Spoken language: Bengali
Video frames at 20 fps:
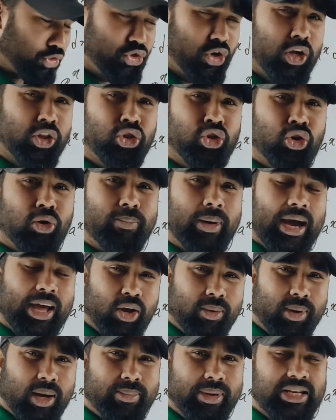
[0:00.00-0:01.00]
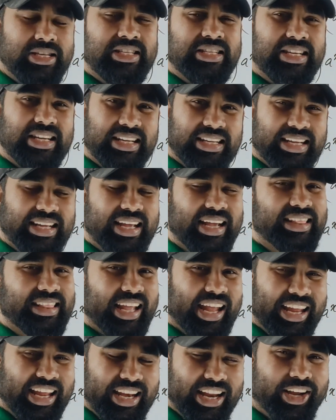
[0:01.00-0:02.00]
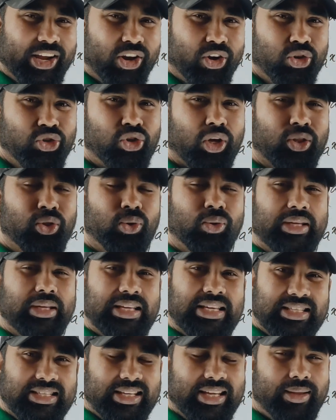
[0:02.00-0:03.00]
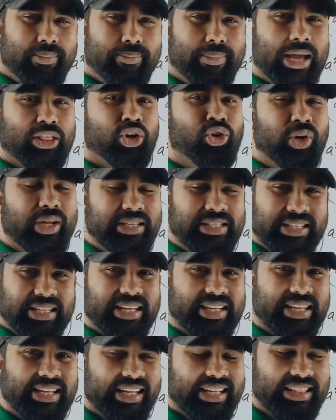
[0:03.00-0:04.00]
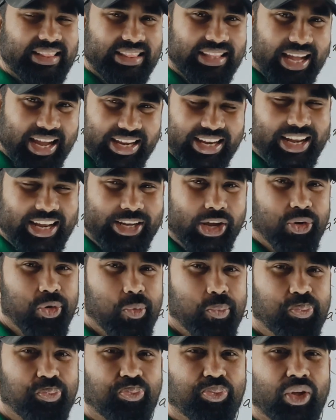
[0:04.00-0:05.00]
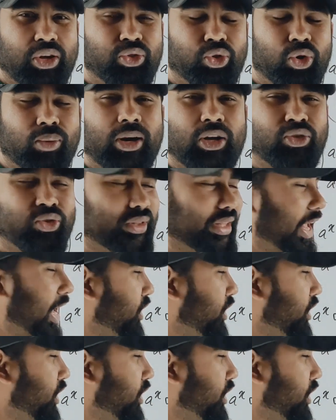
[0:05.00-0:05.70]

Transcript: যত ভালোভাবে শিখিয়ে দেই না কেন যত ইজি মেথডে শিখিয়ে দেই না কেন তোমরা যদি